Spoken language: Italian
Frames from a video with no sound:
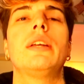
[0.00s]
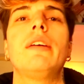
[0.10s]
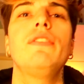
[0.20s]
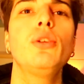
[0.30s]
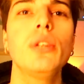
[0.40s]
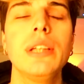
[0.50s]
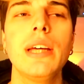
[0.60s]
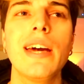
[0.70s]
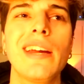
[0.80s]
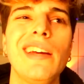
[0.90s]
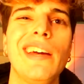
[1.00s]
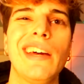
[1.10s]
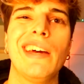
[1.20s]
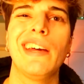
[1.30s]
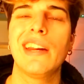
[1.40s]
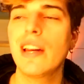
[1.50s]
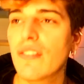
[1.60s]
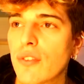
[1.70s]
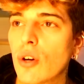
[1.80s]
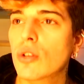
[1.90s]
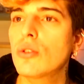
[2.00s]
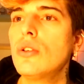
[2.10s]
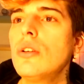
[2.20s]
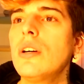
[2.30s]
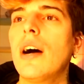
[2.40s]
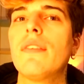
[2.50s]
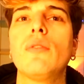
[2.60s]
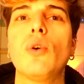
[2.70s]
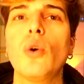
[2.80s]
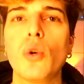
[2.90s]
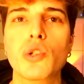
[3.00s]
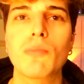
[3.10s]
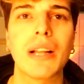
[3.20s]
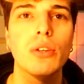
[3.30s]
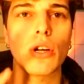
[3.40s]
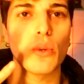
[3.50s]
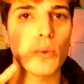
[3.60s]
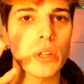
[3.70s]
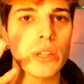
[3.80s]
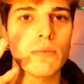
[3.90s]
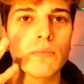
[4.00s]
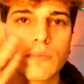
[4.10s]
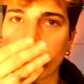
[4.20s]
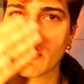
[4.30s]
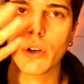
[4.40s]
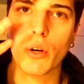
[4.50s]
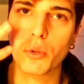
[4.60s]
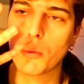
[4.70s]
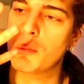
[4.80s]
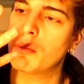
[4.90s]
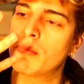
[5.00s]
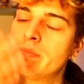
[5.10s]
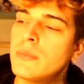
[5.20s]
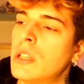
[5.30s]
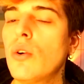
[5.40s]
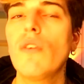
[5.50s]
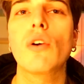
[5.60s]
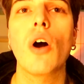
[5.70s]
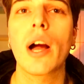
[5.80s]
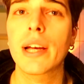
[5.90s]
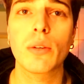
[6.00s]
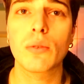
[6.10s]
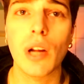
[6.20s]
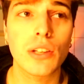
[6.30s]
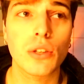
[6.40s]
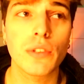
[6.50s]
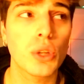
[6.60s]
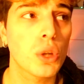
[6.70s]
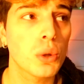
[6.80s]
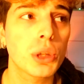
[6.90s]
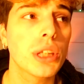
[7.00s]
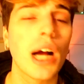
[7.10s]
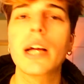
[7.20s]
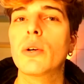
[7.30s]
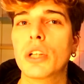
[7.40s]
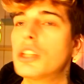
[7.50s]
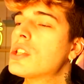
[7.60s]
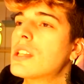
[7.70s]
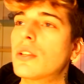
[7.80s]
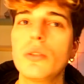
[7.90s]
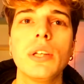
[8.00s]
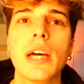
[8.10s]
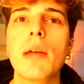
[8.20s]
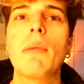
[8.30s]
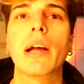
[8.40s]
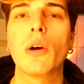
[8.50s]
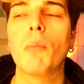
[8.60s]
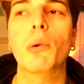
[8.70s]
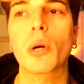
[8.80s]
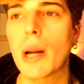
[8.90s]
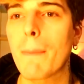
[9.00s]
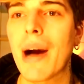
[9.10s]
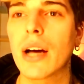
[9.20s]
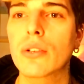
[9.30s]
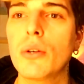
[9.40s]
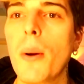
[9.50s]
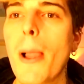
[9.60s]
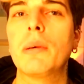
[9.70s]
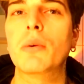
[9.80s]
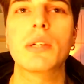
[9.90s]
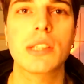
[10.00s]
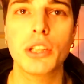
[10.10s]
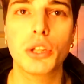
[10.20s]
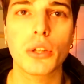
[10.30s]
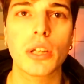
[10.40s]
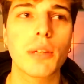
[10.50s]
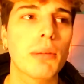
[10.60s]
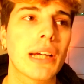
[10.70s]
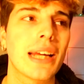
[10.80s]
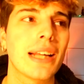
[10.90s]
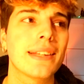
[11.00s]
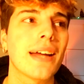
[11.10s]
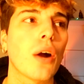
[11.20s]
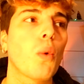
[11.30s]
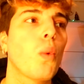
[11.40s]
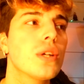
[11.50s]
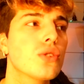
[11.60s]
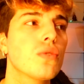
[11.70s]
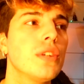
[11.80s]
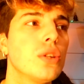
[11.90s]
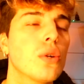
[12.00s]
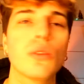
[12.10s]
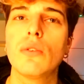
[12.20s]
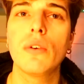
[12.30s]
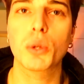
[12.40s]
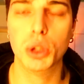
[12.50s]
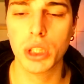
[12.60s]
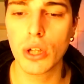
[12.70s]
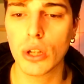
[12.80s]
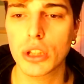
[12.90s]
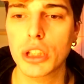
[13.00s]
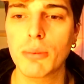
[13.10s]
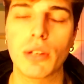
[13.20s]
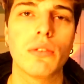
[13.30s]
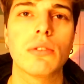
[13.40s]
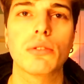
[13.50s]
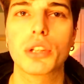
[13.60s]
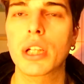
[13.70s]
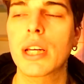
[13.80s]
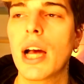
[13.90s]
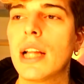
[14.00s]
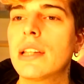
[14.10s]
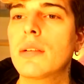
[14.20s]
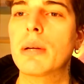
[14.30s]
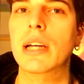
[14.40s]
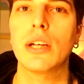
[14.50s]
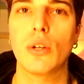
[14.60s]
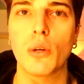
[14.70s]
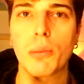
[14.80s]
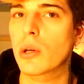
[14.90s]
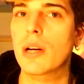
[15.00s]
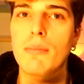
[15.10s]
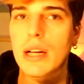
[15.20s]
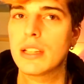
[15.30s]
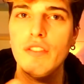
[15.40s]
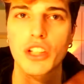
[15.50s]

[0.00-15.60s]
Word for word: nel video di ieri e nella foto avevo lo smalto alle unghie che ora non ho più lo avrò anche in un altro video che uscirà che ho registrato ieri ma che ho programmato per questi giorni perché in realtà questo video non doveva uscire oggi ma dovevano uscirne altri perché io li ho programmati